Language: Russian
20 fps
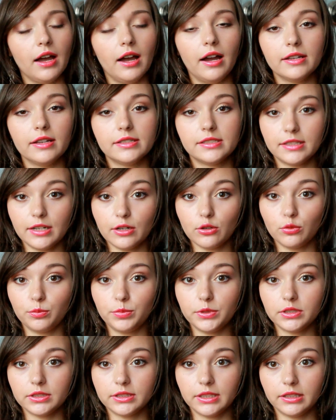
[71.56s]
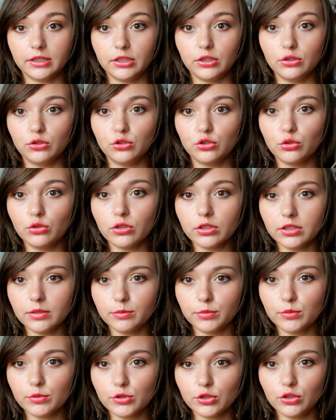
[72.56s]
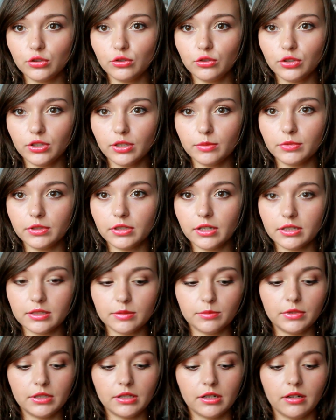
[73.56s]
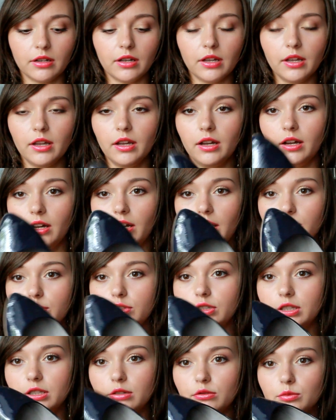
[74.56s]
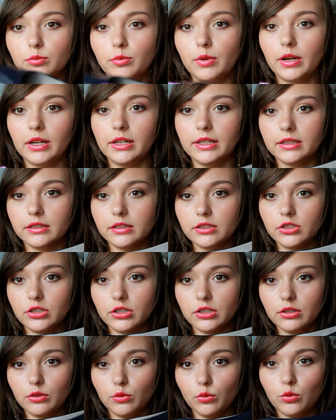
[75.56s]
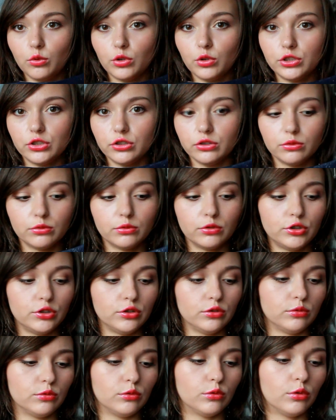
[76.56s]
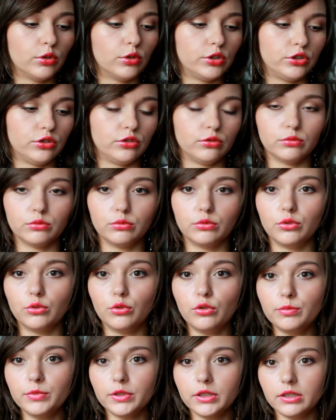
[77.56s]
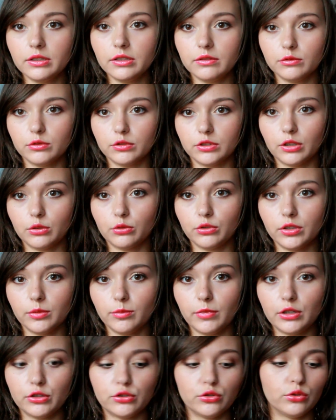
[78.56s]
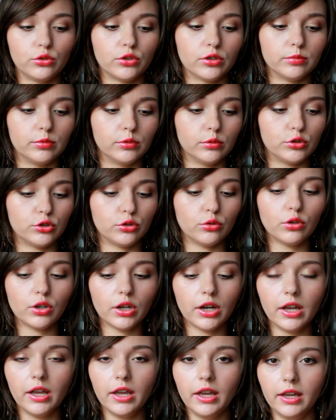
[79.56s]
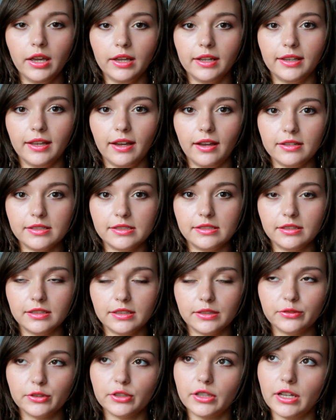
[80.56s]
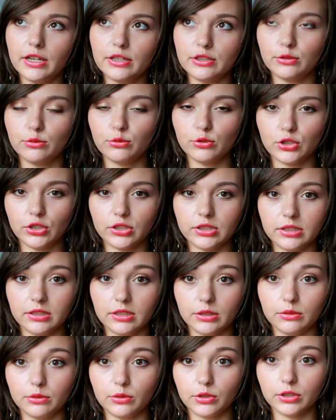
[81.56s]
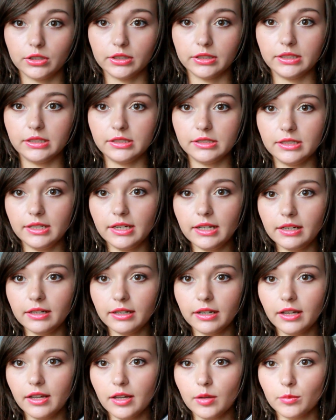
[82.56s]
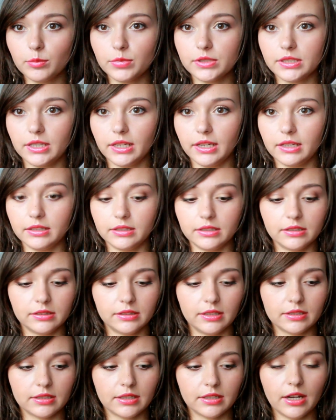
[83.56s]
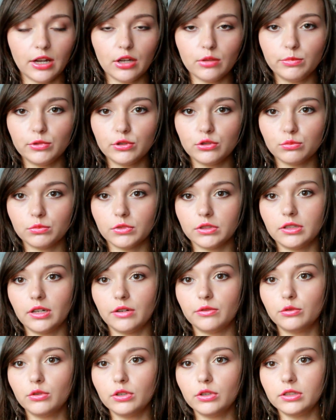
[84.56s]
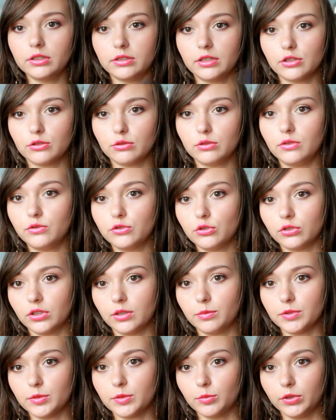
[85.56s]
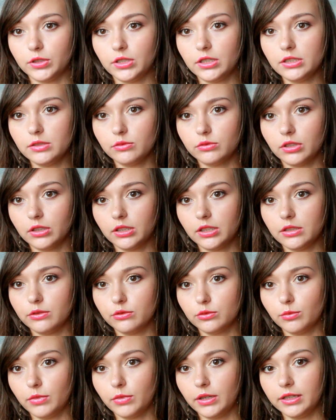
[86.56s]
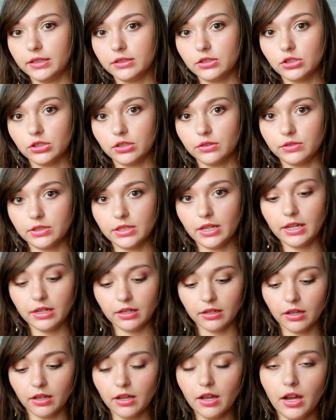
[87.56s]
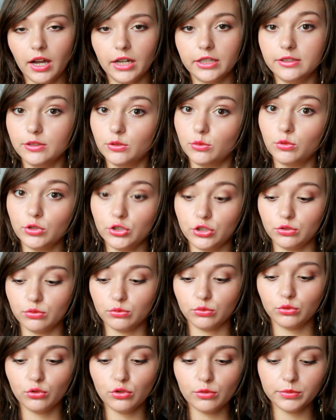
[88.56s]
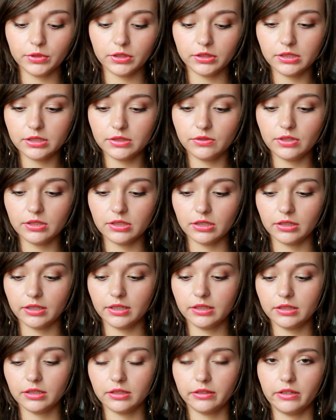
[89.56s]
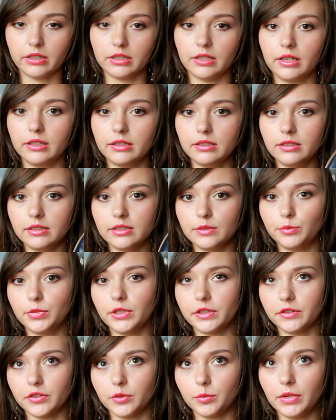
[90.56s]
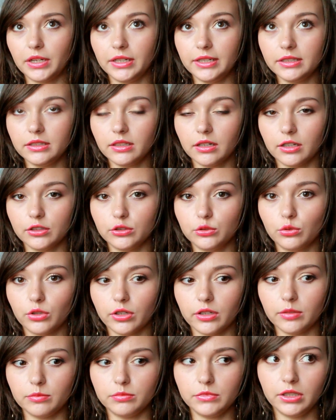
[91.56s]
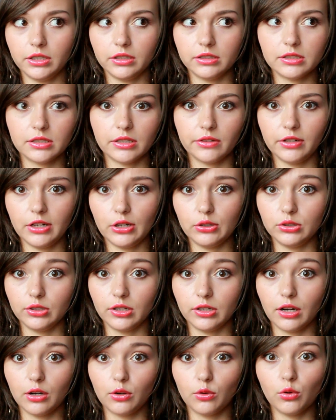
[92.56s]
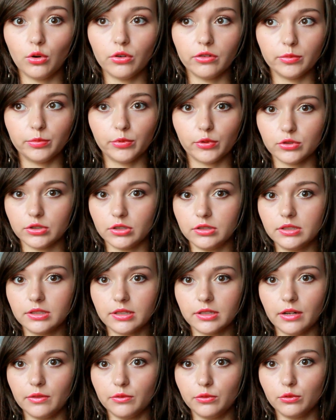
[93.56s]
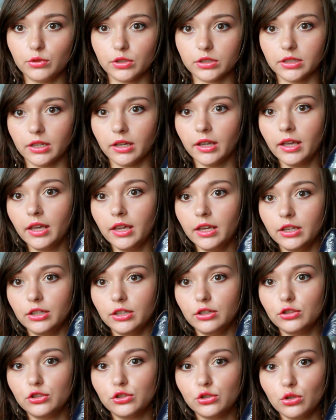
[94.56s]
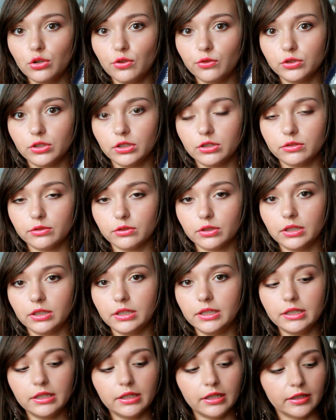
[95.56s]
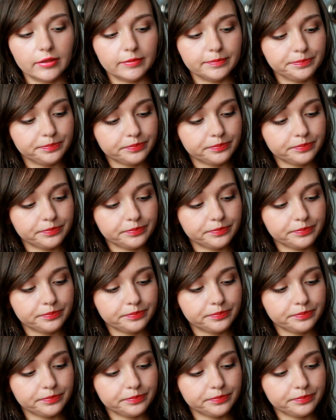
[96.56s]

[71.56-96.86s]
А сестра купила такие черные, потому что ее не было размера. А вот такие вот балеточки, очень-очень-очень удобные. Вот такой небольшой каблучок. Я из них не вылазила уже где-то около недели. Постоянно их таскаю, безумно довольна. Так что, девчонки, посмотрите, вот такие вот балеточки в Заре. Они очень удобные, действительно. Это, наверное, одни из первых балеток, которые мне не доставляют никакого просто дискомфорта. И еще вот это вот линия.